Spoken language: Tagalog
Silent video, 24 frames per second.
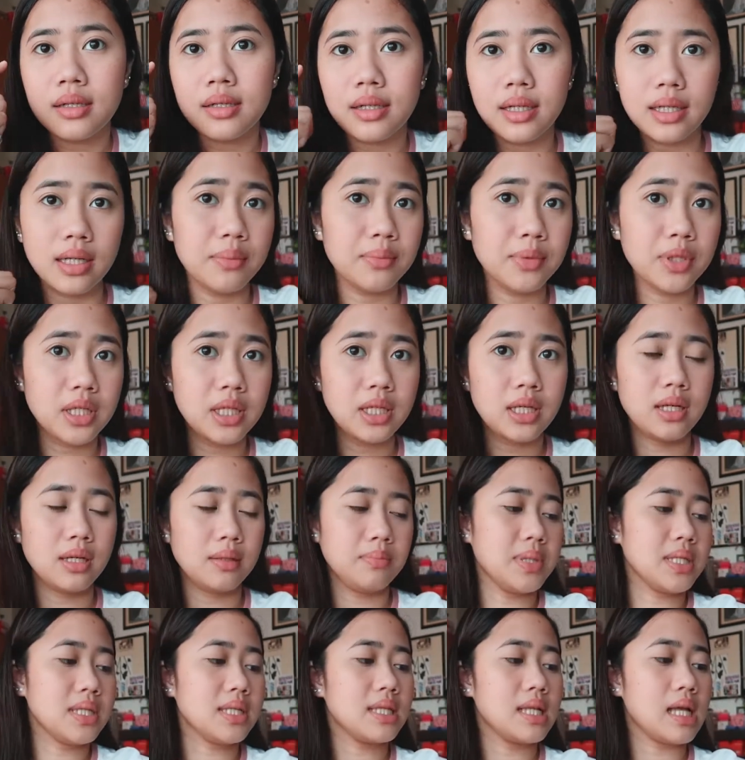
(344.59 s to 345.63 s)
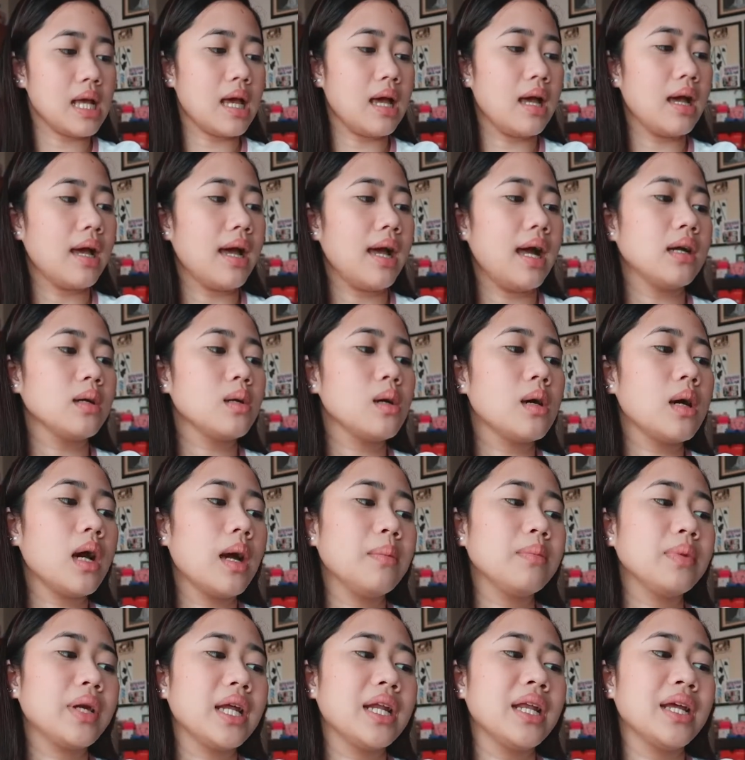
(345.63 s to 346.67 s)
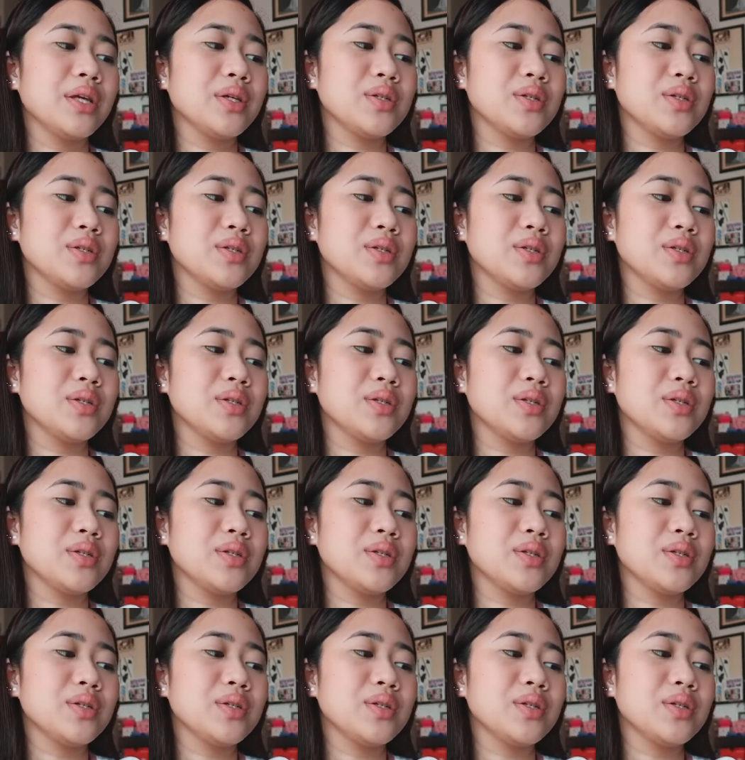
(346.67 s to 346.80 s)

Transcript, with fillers: alam mo na, basta, I'm gonna